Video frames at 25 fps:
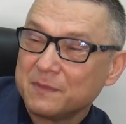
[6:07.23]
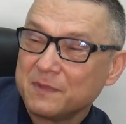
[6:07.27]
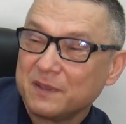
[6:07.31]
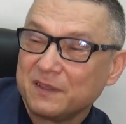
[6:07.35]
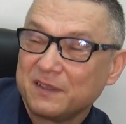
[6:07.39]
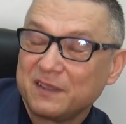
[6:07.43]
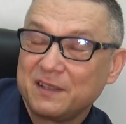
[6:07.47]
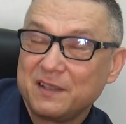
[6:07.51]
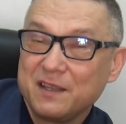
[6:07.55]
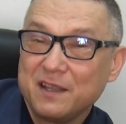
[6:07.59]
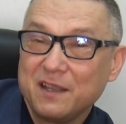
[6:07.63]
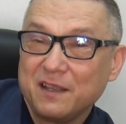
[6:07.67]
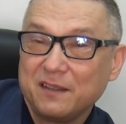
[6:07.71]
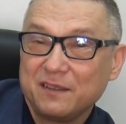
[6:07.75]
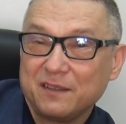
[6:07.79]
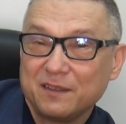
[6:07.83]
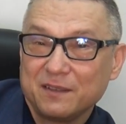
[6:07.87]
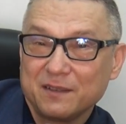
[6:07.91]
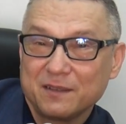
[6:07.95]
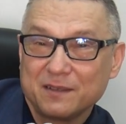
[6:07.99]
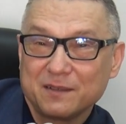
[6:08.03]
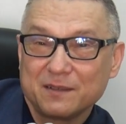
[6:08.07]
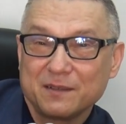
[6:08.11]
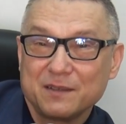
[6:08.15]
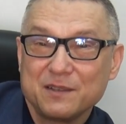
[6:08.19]

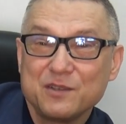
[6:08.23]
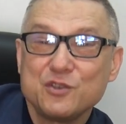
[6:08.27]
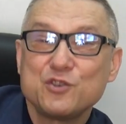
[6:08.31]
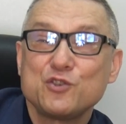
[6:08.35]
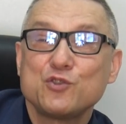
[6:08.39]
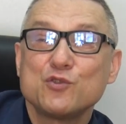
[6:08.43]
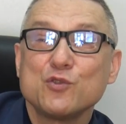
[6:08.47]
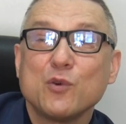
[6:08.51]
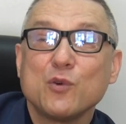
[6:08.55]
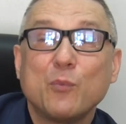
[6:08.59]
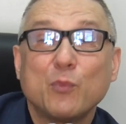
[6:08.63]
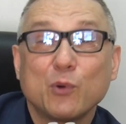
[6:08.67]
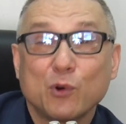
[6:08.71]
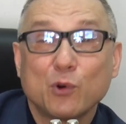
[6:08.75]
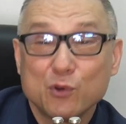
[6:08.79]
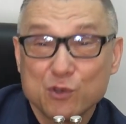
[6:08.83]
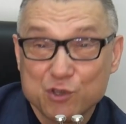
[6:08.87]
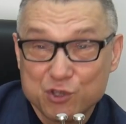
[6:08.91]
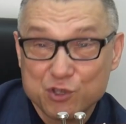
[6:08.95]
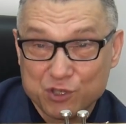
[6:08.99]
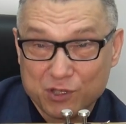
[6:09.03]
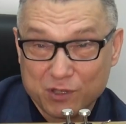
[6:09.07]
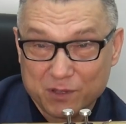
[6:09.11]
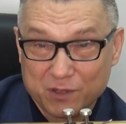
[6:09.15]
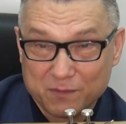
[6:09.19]
Здесь еще
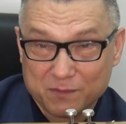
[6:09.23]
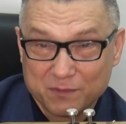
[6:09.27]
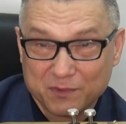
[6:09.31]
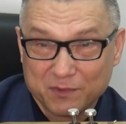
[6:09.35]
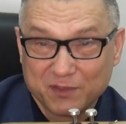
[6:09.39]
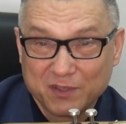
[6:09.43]
проще.